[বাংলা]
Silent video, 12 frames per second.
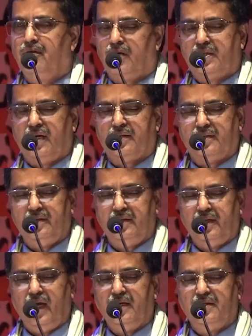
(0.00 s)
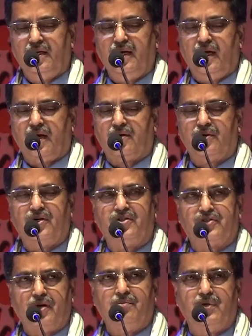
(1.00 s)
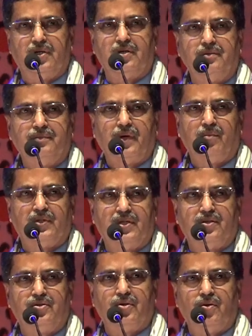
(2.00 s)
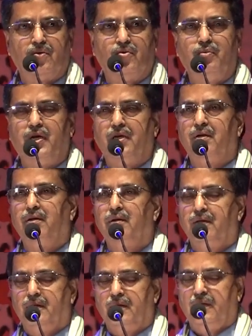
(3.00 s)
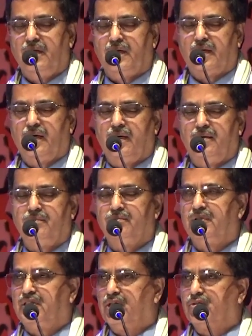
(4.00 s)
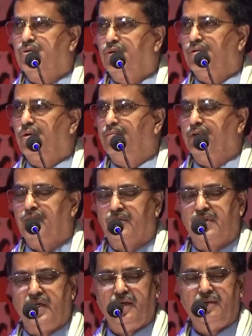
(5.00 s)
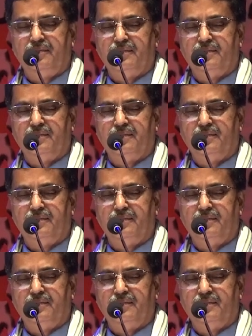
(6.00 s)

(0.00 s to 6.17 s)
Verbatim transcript: অর্থাৎ এই দিনে এগারোই ডিসেম্বর আমাদের জন্য খুবই একটা বিশেষ গুরুত্বপূর্ণ দিন